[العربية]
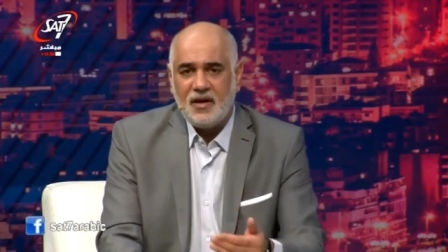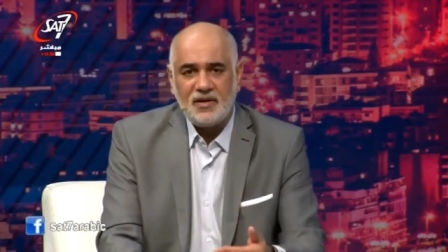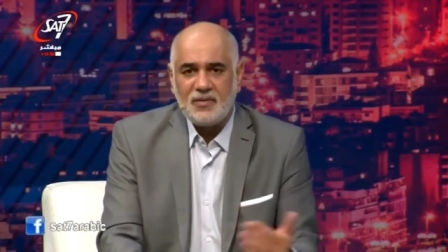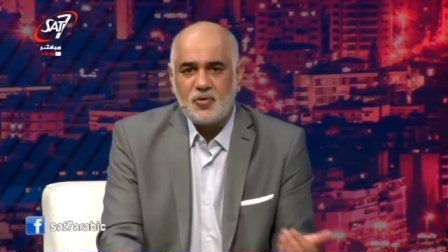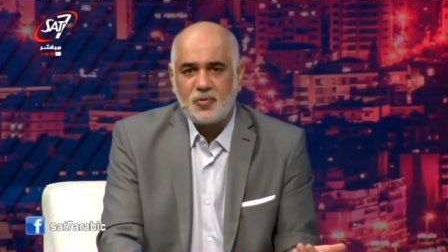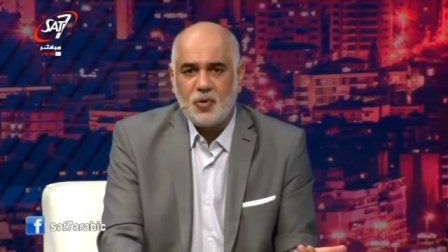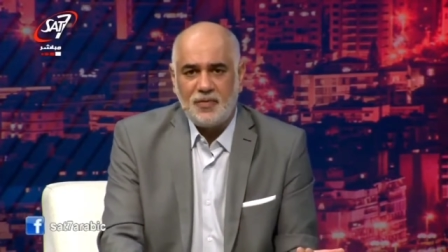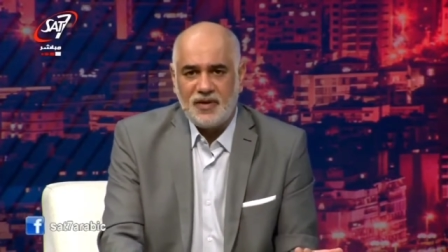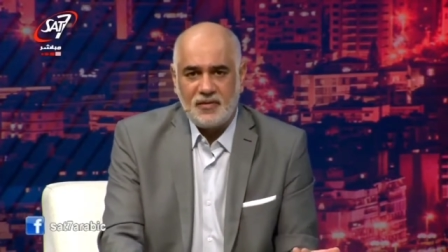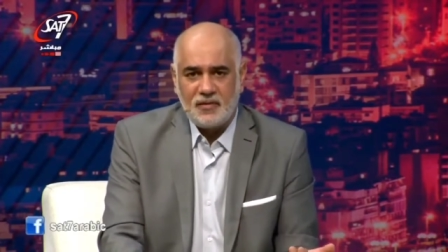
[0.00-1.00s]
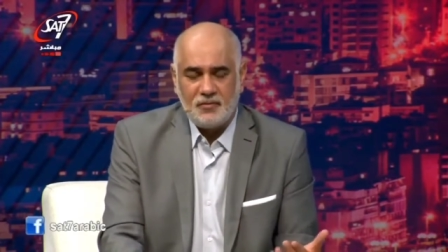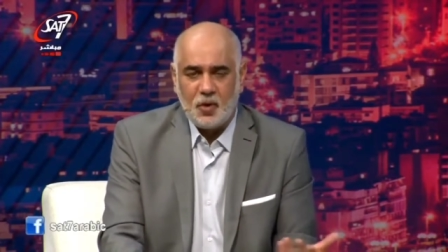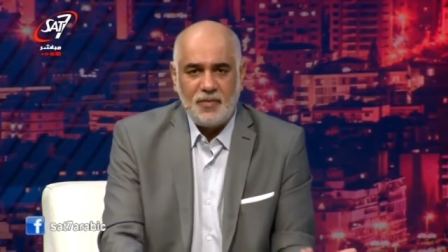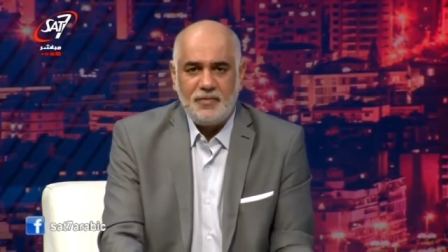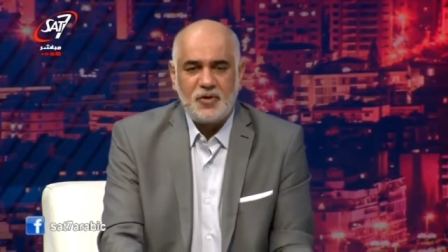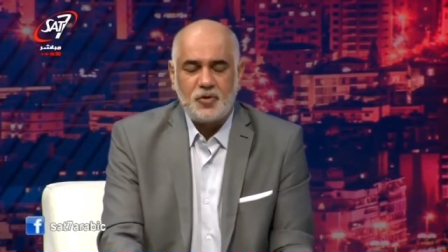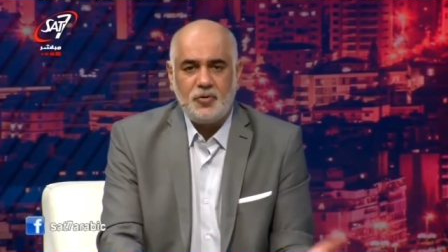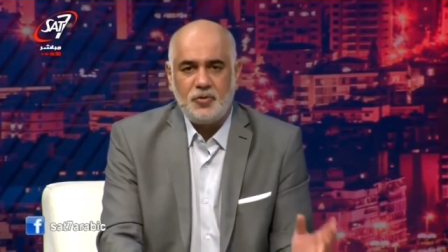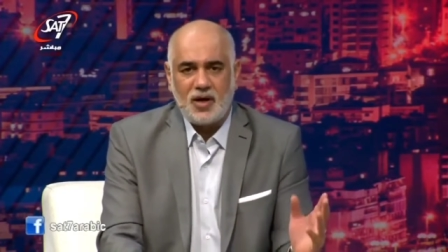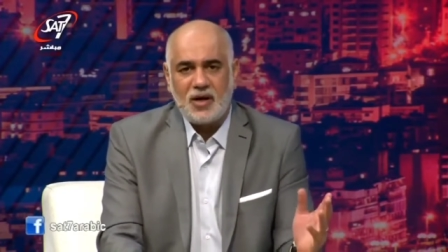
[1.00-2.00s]
انت مش مؤمن مؤمن
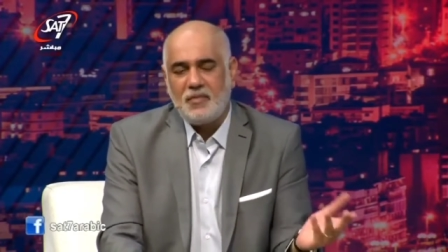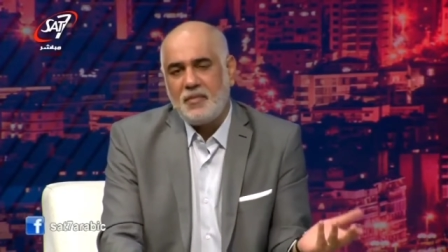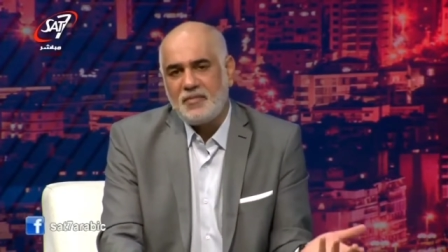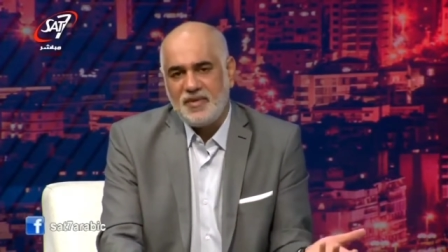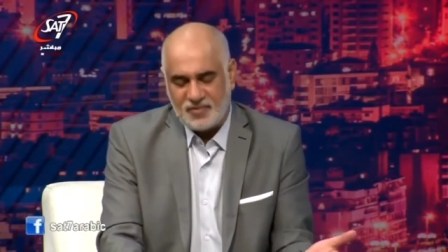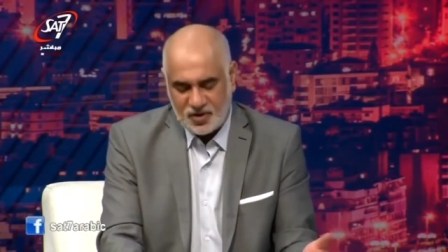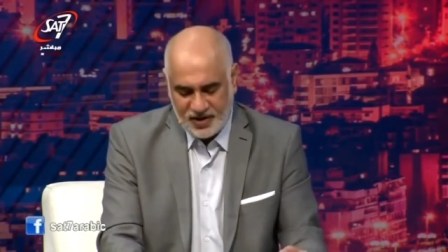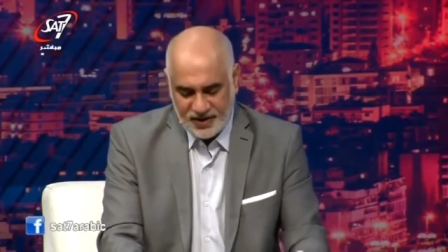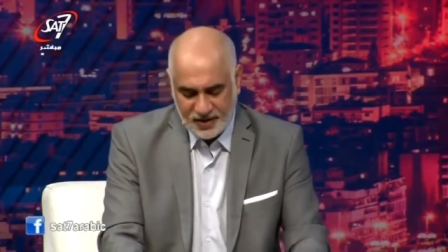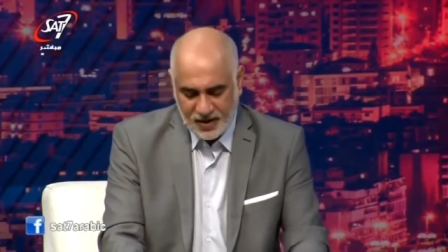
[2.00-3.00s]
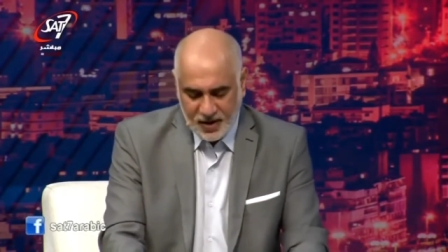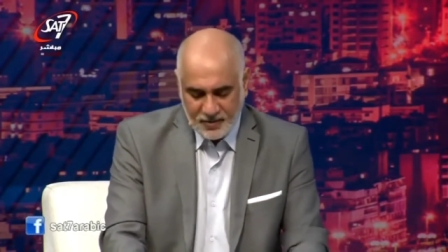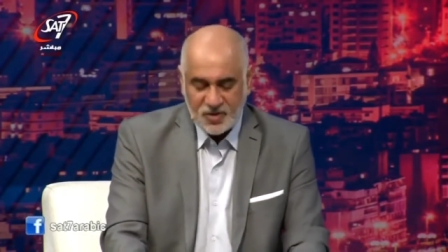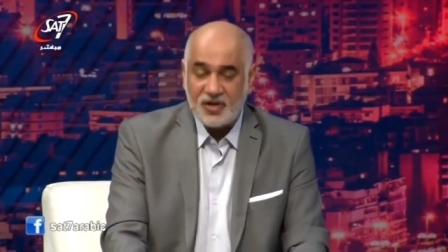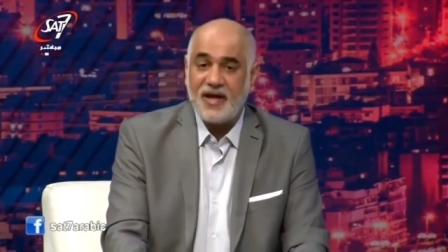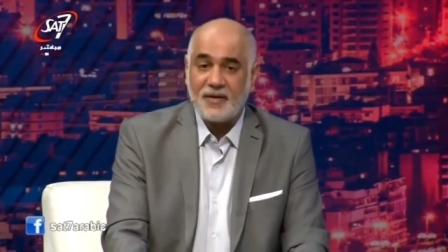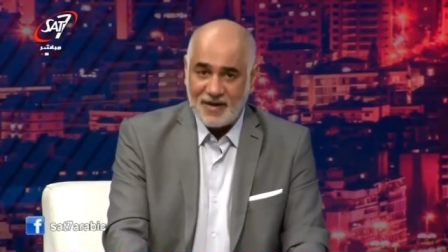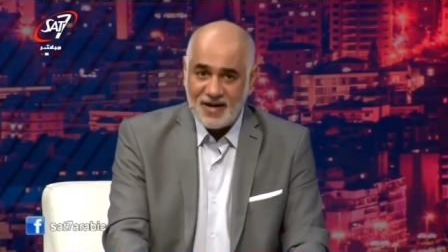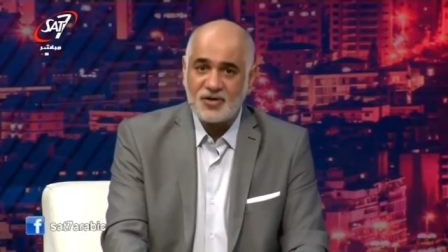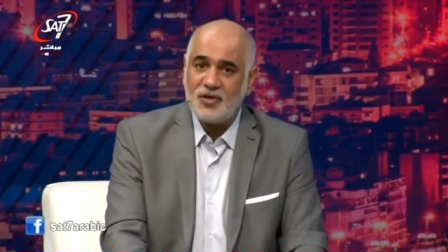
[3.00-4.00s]
بشو انه الله ما بيمشي الحين مشان هيك
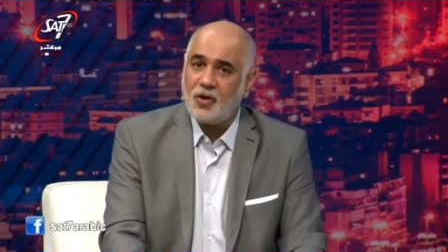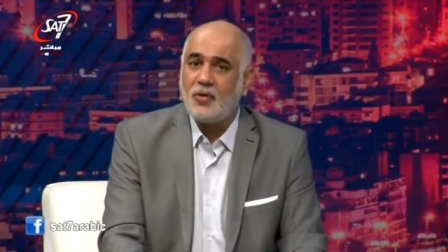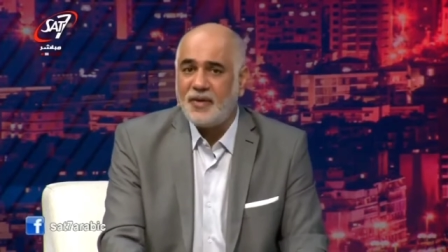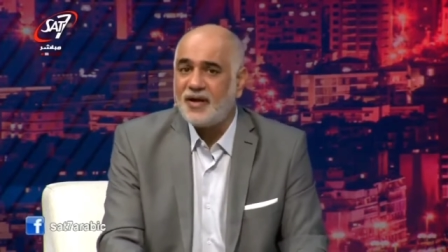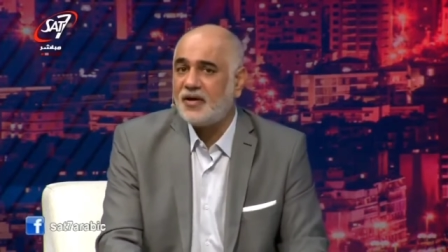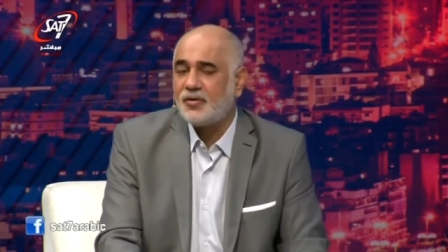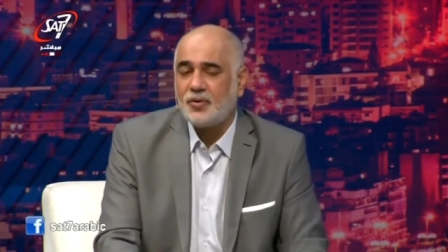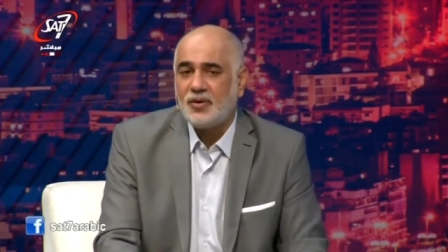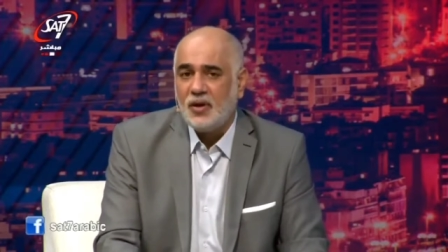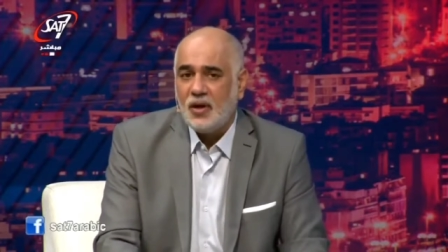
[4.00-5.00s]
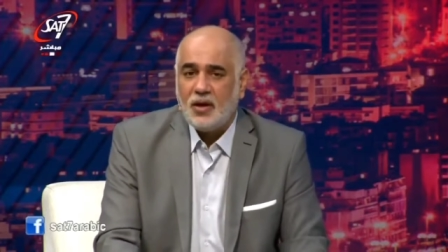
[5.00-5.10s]
بلش اليوم اعمل خطوه